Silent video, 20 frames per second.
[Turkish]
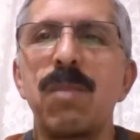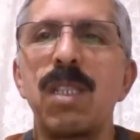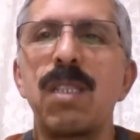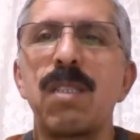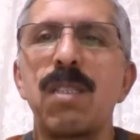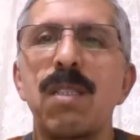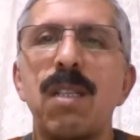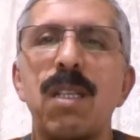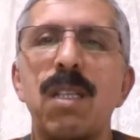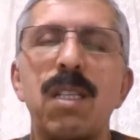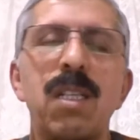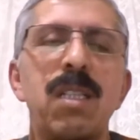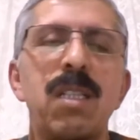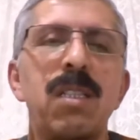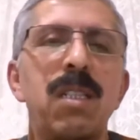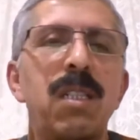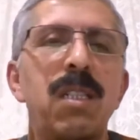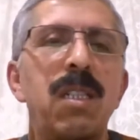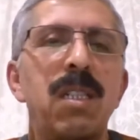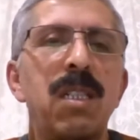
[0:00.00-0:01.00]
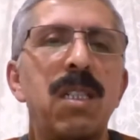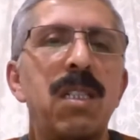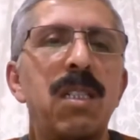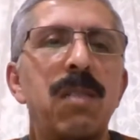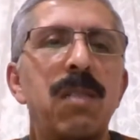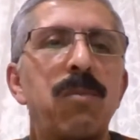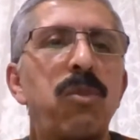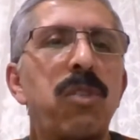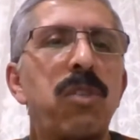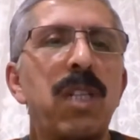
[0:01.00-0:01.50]
insanlar
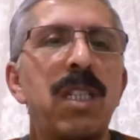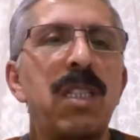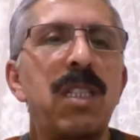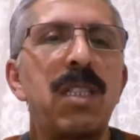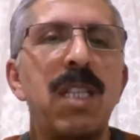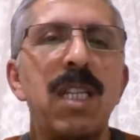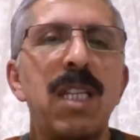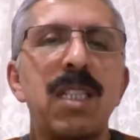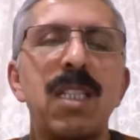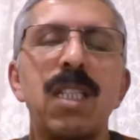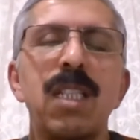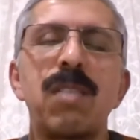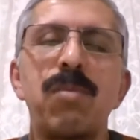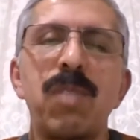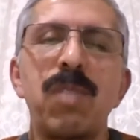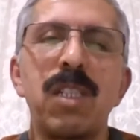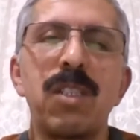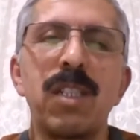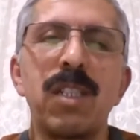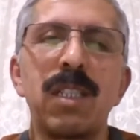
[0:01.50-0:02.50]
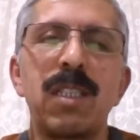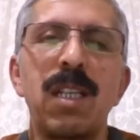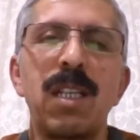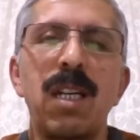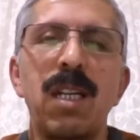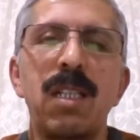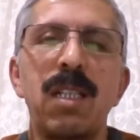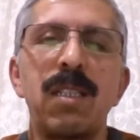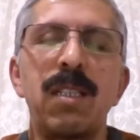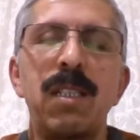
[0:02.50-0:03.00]
e, burayı terk etmeyecek.
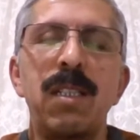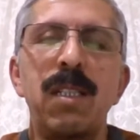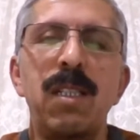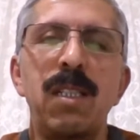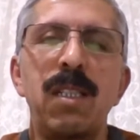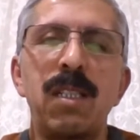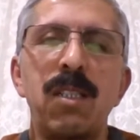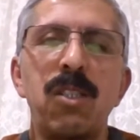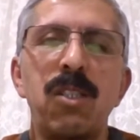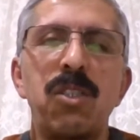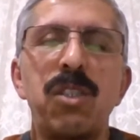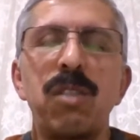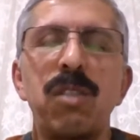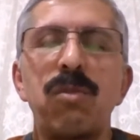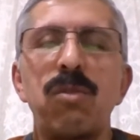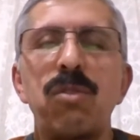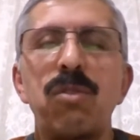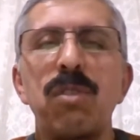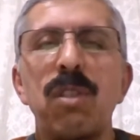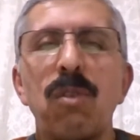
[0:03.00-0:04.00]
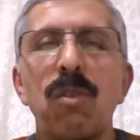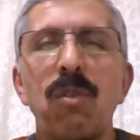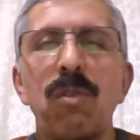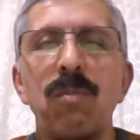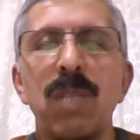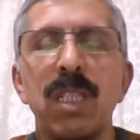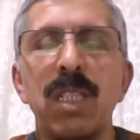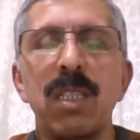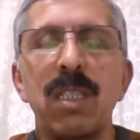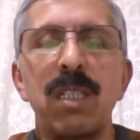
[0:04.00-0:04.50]
Yani işi gücü de
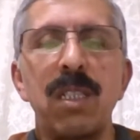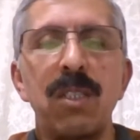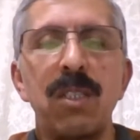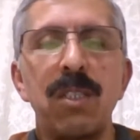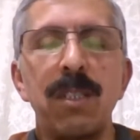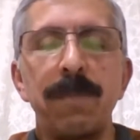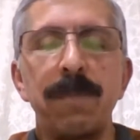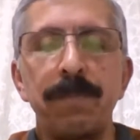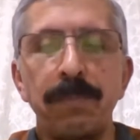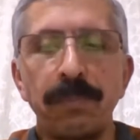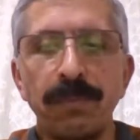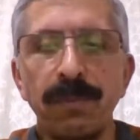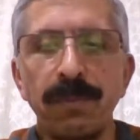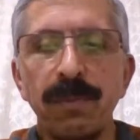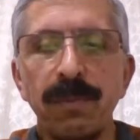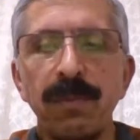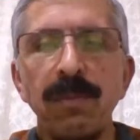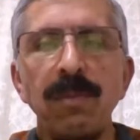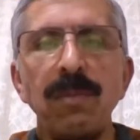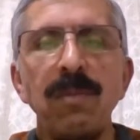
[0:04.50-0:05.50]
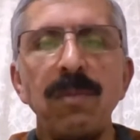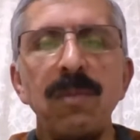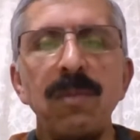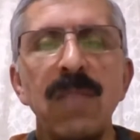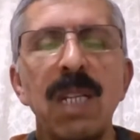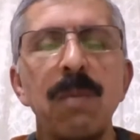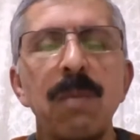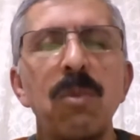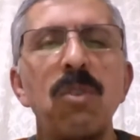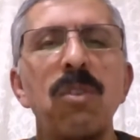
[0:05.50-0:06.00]
olmadığı için
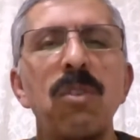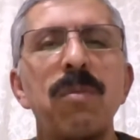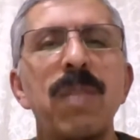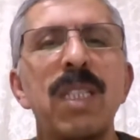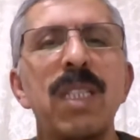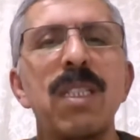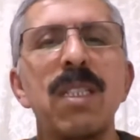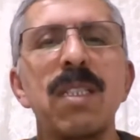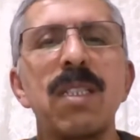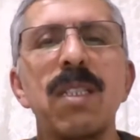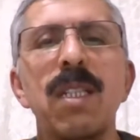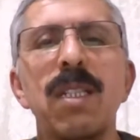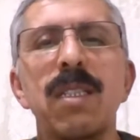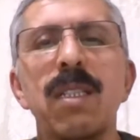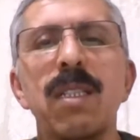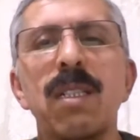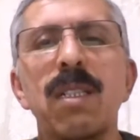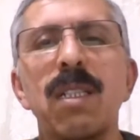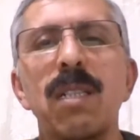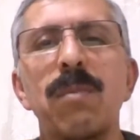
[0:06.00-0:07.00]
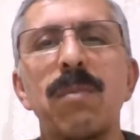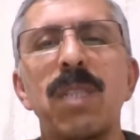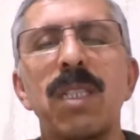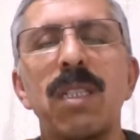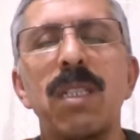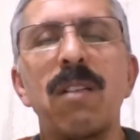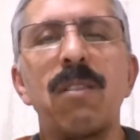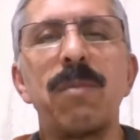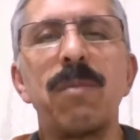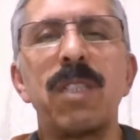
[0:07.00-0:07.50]
bu medreselerde kalmaya
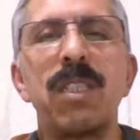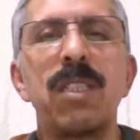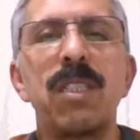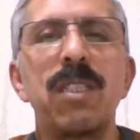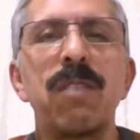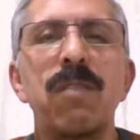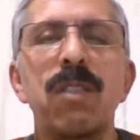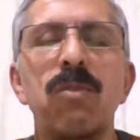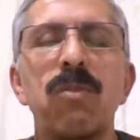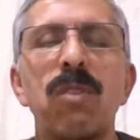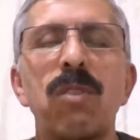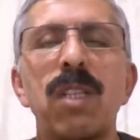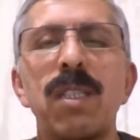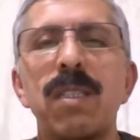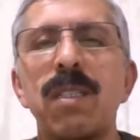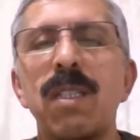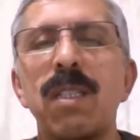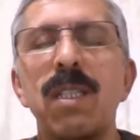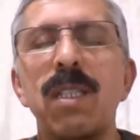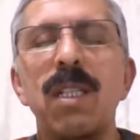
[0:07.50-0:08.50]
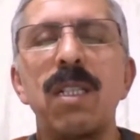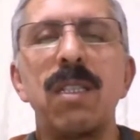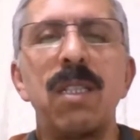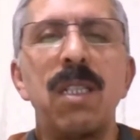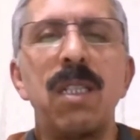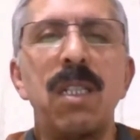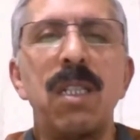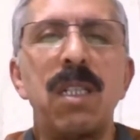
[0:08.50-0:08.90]
devam edecek ve dolayısıyla